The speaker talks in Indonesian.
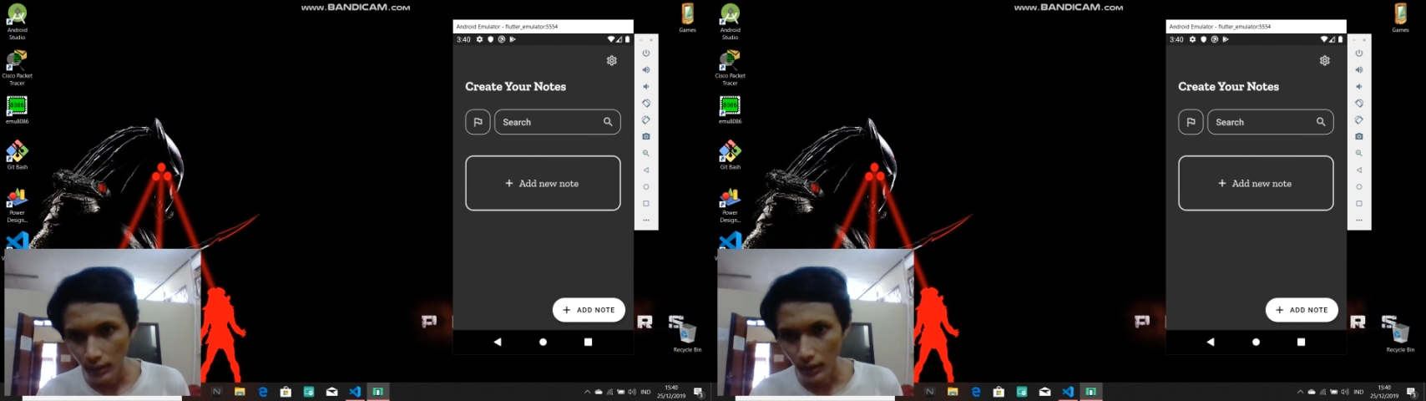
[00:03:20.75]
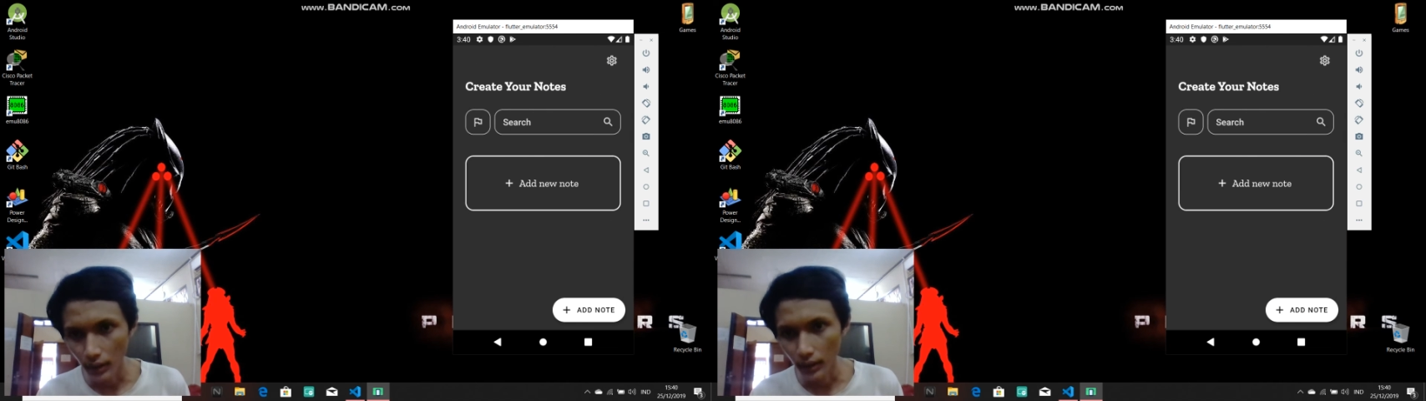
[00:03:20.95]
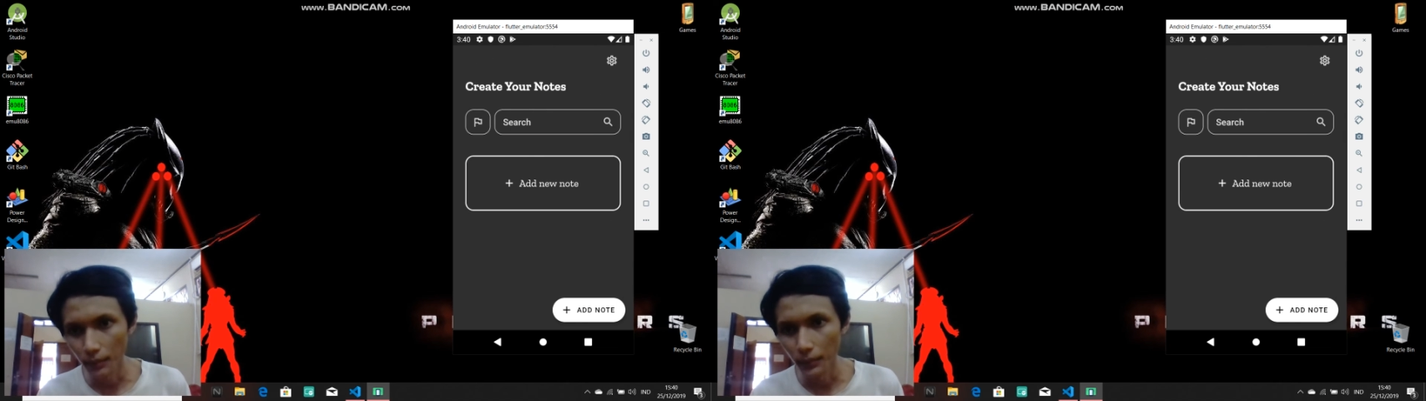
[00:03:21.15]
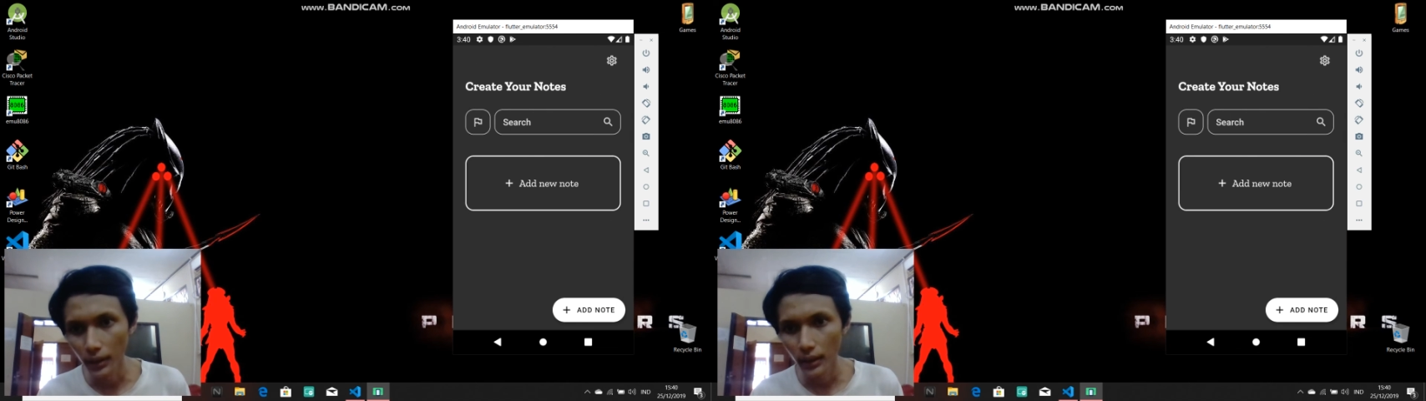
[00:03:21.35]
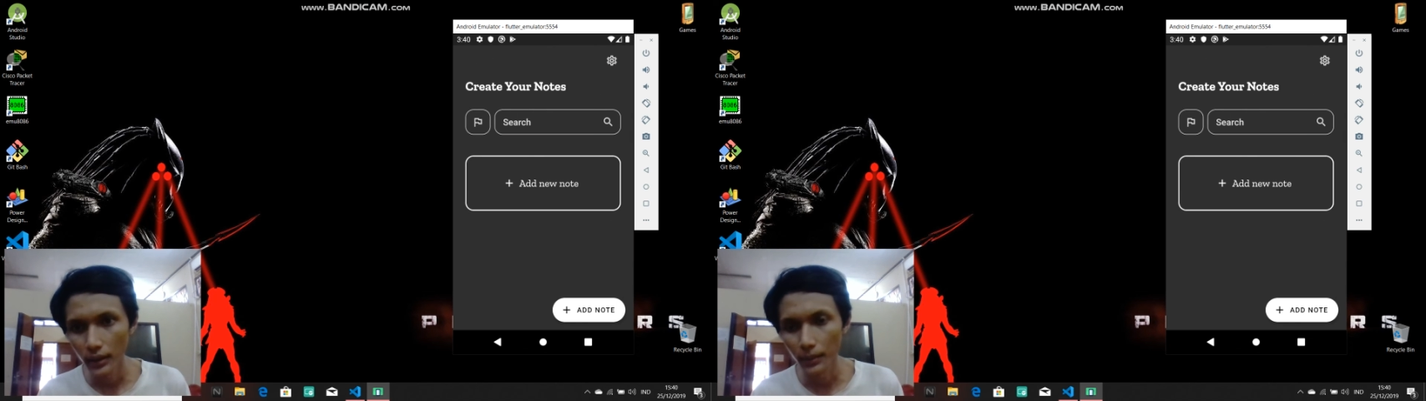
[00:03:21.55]
Nah,
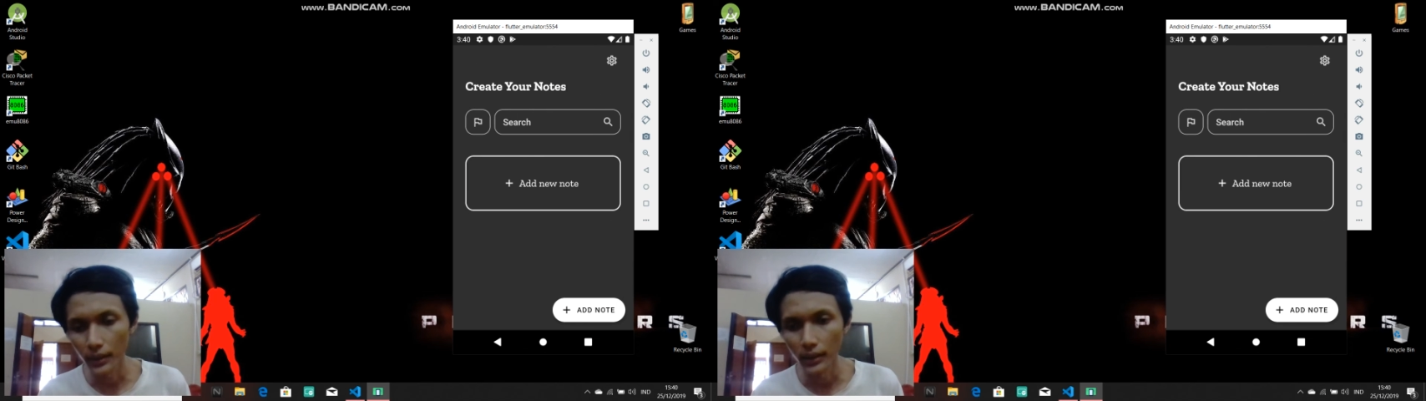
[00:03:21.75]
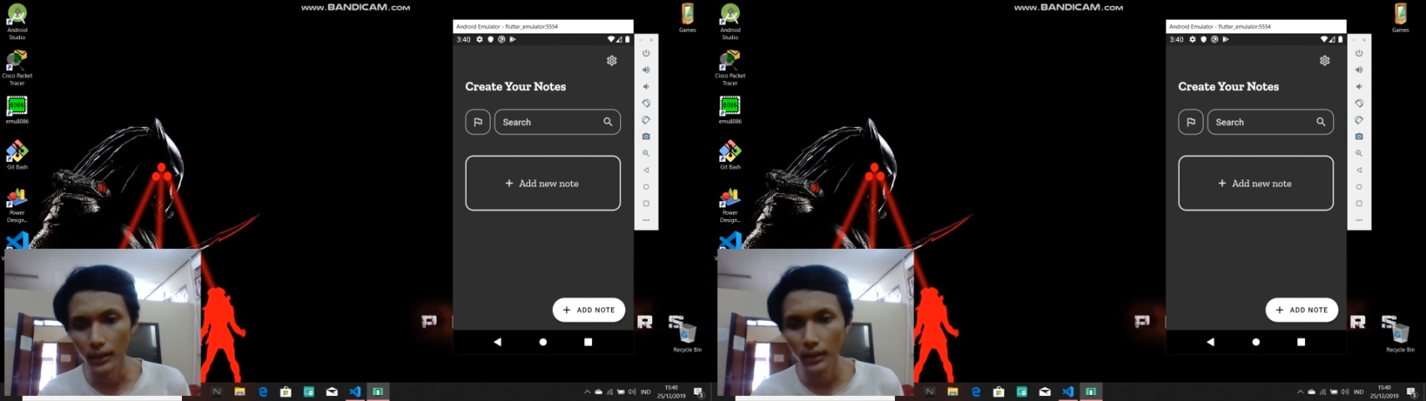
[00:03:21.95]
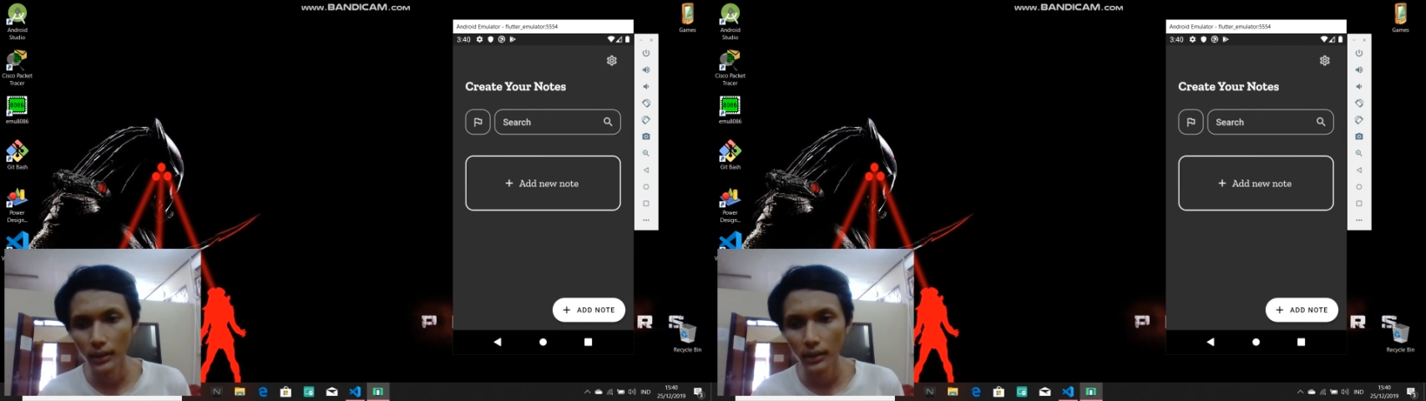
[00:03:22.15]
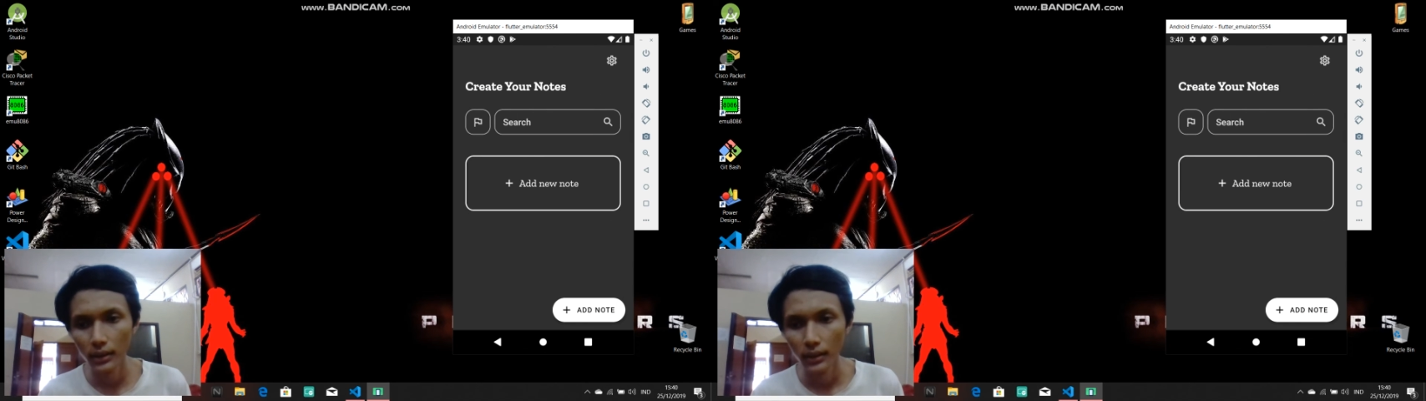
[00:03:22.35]
kembalikan seperti ini.